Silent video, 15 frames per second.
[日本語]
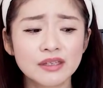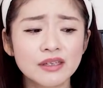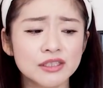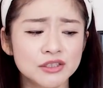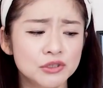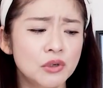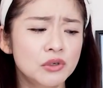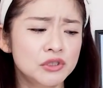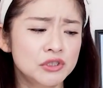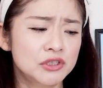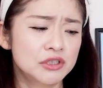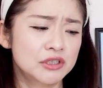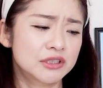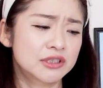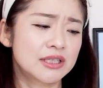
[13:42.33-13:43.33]
すご
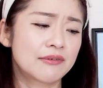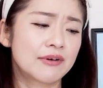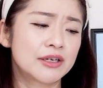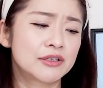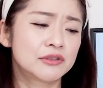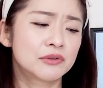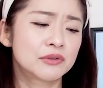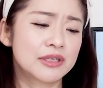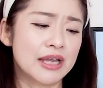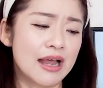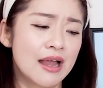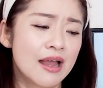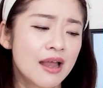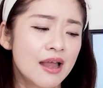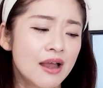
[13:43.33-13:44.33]
く伝わるような、
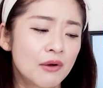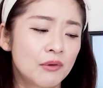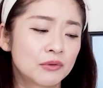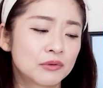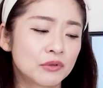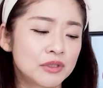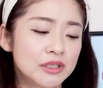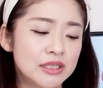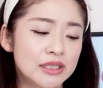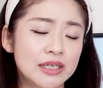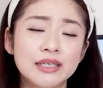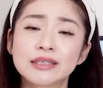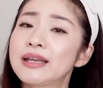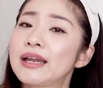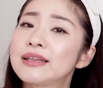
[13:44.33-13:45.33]
本当に
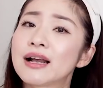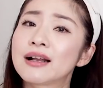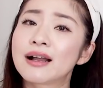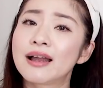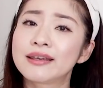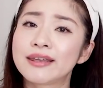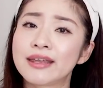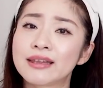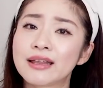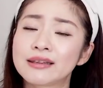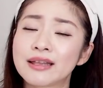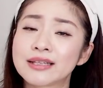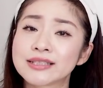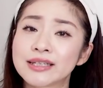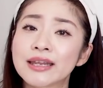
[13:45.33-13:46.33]
対談会見だっ
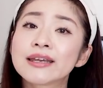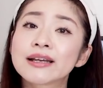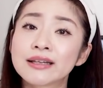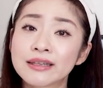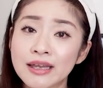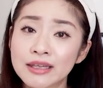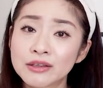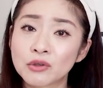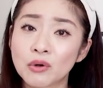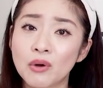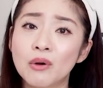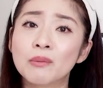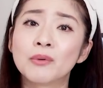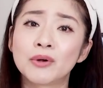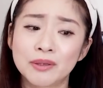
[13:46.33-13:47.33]
たんじゃないかなと
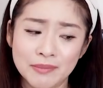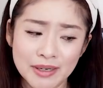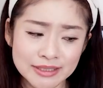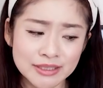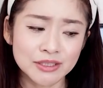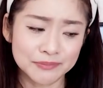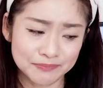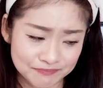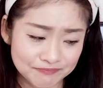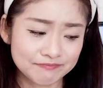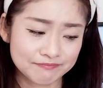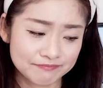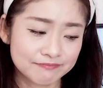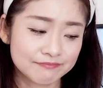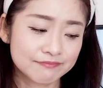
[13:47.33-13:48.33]
思います。
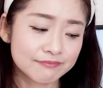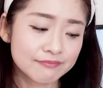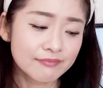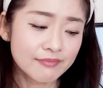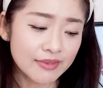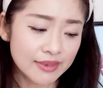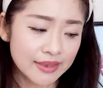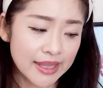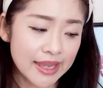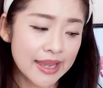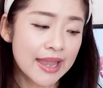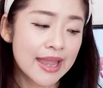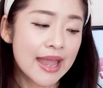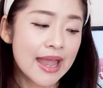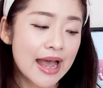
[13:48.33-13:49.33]
で、
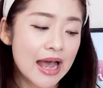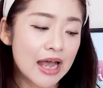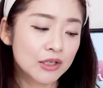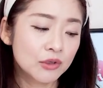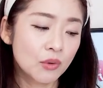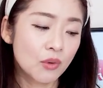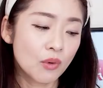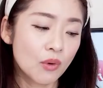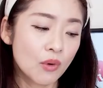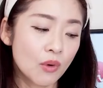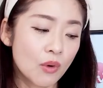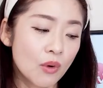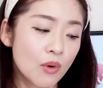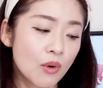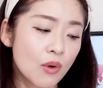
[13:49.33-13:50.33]
あのー、
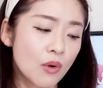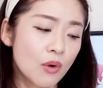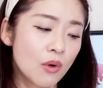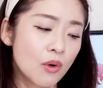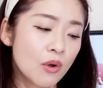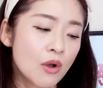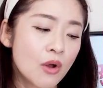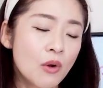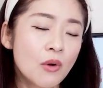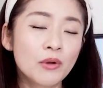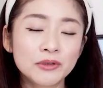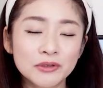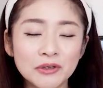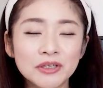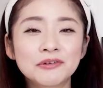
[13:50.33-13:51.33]
本
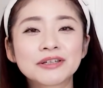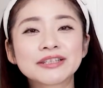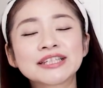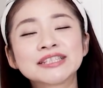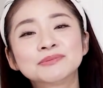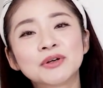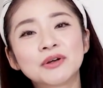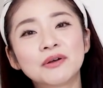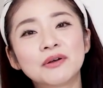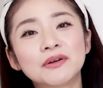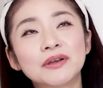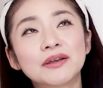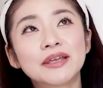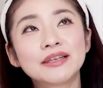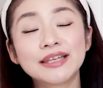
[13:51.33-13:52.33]
当に私も
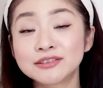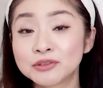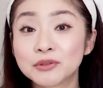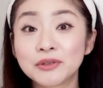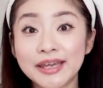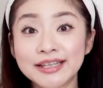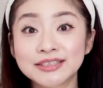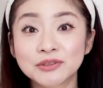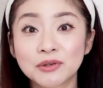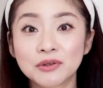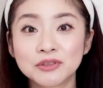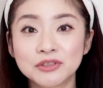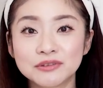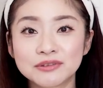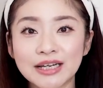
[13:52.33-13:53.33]
その映像、
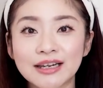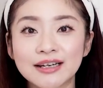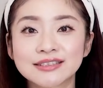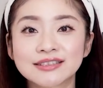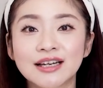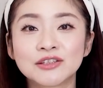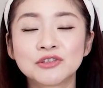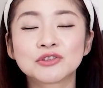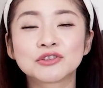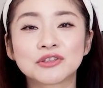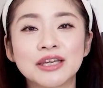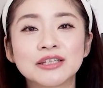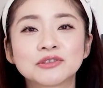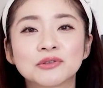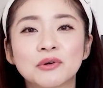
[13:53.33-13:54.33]
宝塚ニュースの
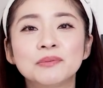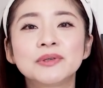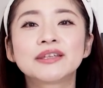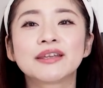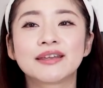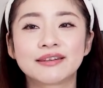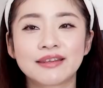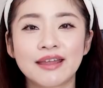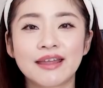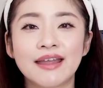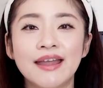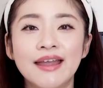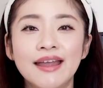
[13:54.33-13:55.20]
映像を見ていて、